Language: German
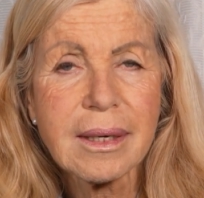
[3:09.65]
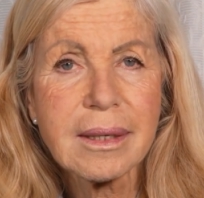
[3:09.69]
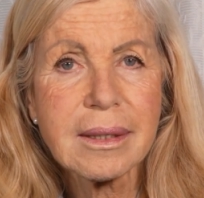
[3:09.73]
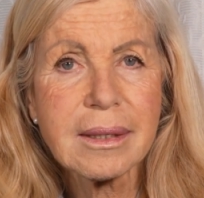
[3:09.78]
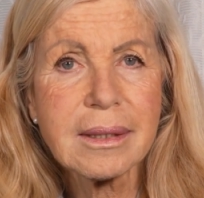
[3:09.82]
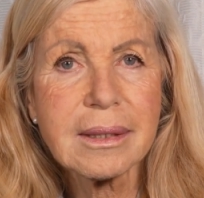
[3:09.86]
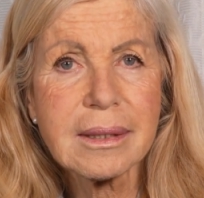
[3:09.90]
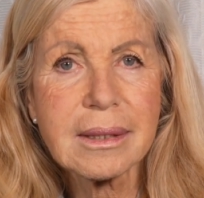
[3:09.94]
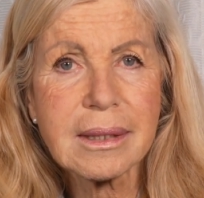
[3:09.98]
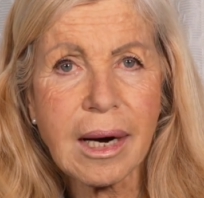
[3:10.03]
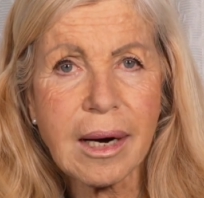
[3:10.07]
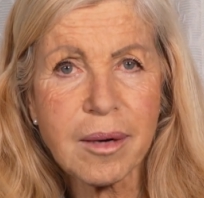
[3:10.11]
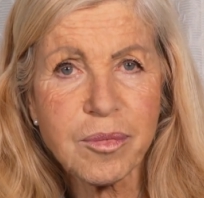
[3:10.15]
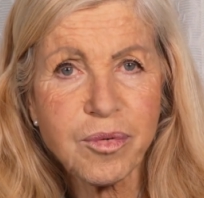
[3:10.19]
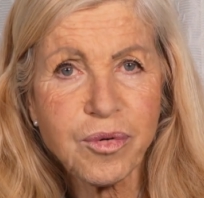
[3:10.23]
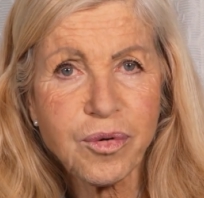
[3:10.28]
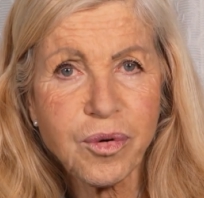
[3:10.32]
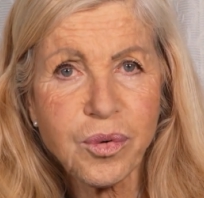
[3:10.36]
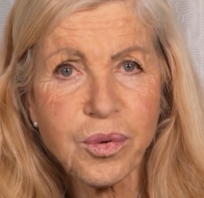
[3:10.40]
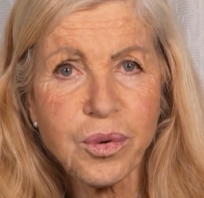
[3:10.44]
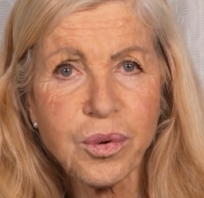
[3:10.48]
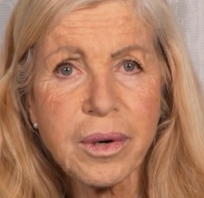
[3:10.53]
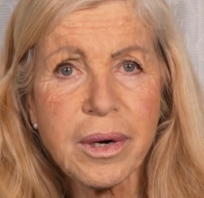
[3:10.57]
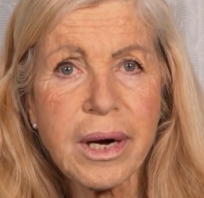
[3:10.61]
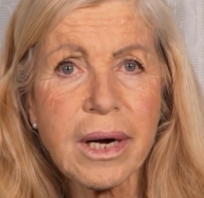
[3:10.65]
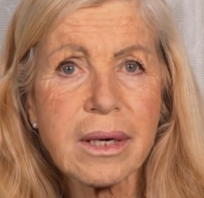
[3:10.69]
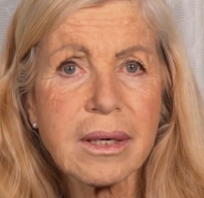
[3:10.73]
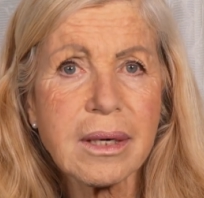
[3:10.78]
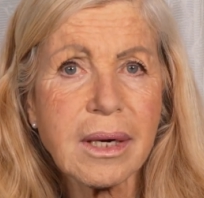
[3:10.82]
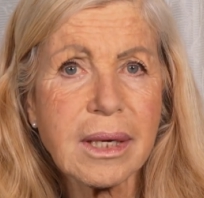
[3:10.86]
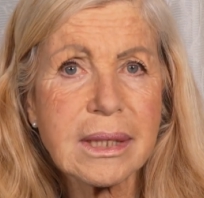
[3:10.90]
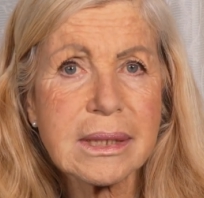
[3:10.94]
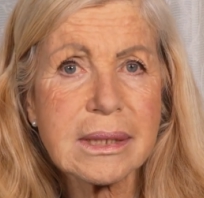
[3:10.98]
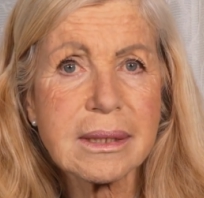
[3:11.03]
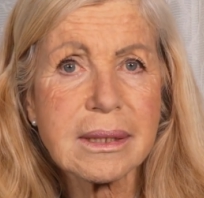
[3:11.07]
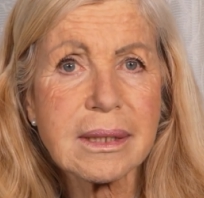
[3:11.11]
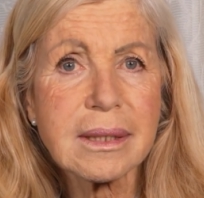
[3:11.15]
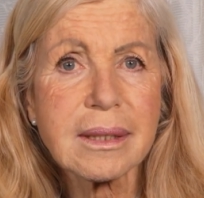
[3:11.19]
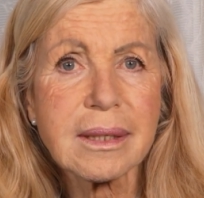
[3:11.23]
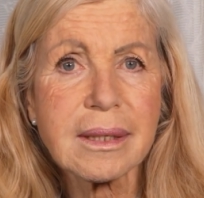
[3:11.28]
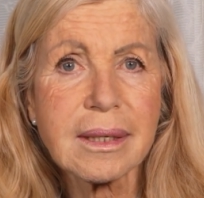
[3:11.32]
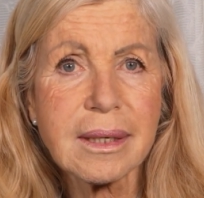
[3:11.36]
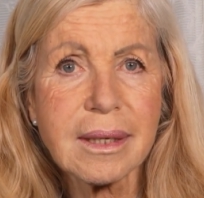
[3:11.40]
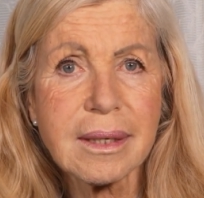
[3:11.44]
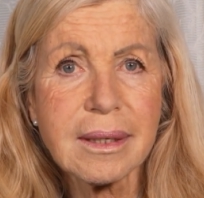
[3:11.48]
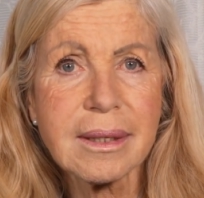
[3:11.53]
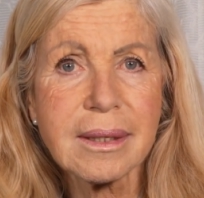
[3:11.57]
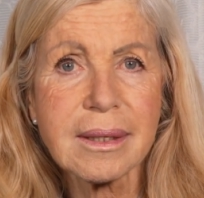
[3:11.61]
Die Darmflora kann sich
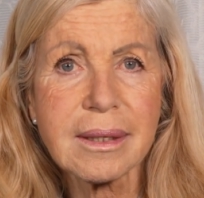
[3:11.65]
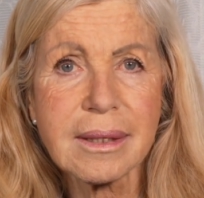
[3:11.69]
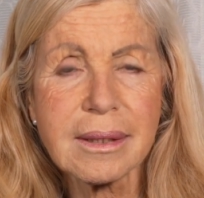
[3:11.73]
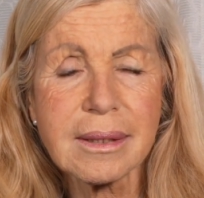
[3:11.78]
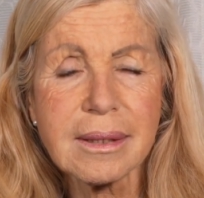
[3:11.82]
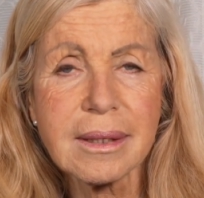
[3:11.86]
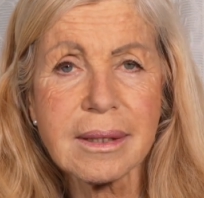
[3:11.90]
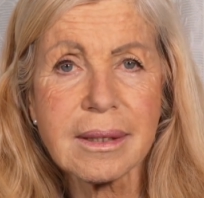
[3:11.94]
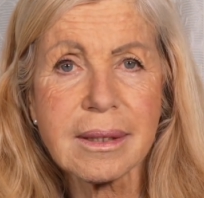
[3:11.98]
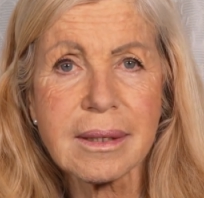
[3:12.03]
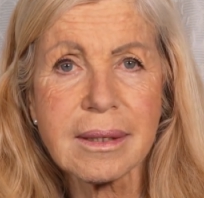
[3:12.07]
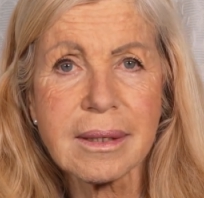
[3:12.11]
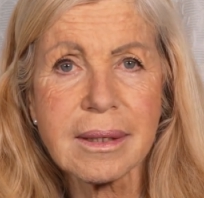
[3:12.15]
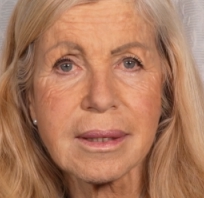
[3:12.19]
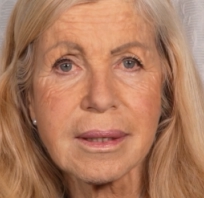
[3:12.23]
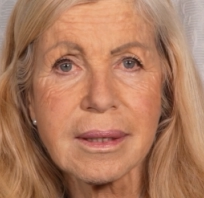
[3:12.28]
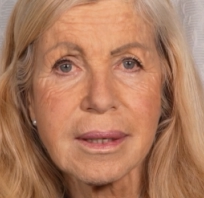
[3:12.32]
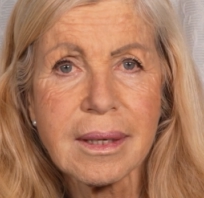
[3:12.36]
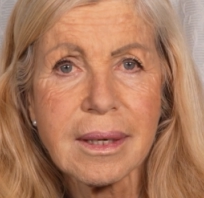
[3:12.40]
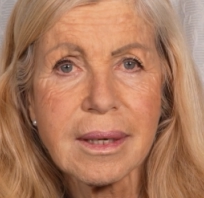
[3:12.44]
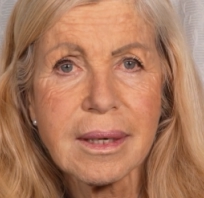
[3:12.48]
regenerieren.